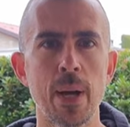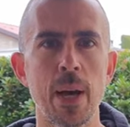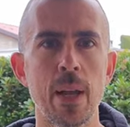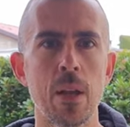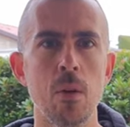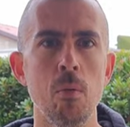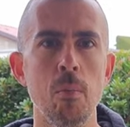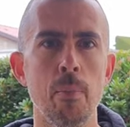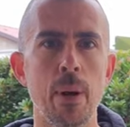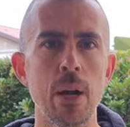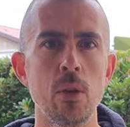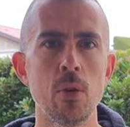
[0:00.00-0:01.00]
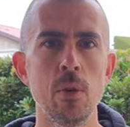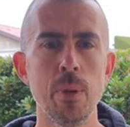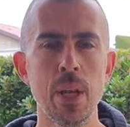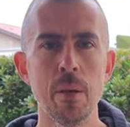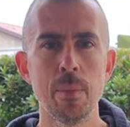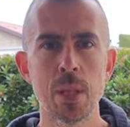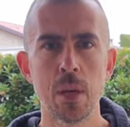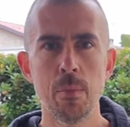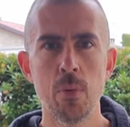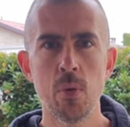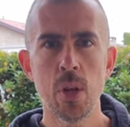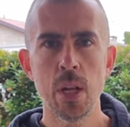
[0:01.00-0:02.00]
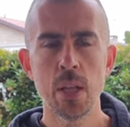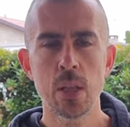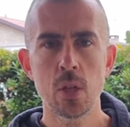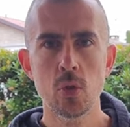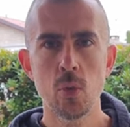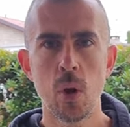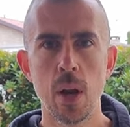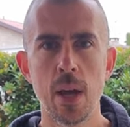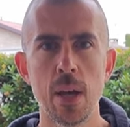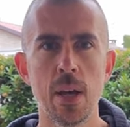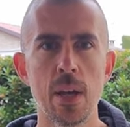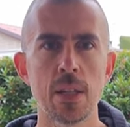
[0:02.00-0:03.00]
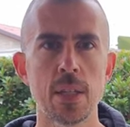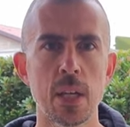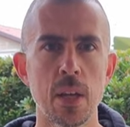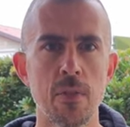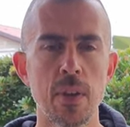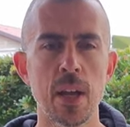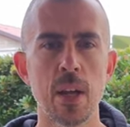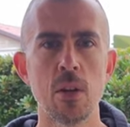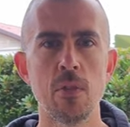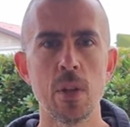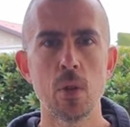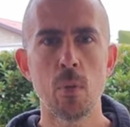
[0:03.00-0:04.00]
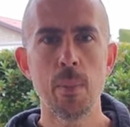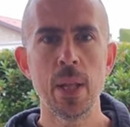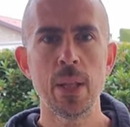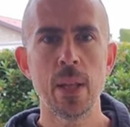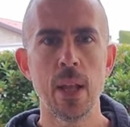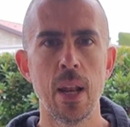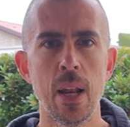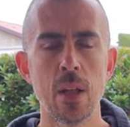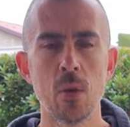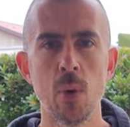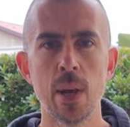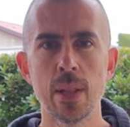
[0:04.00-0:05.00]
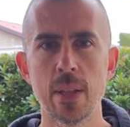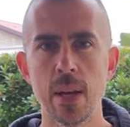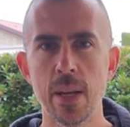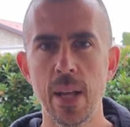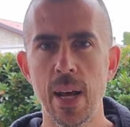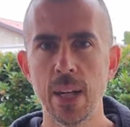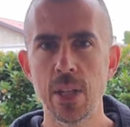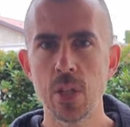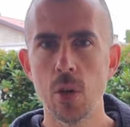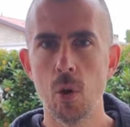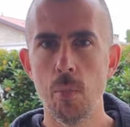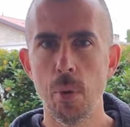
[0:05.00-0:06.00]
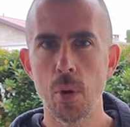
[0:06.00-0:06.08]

magari un paio di millimetri in più nell'intersuola, sacrificando eventualmente la linguetta, i lacci o il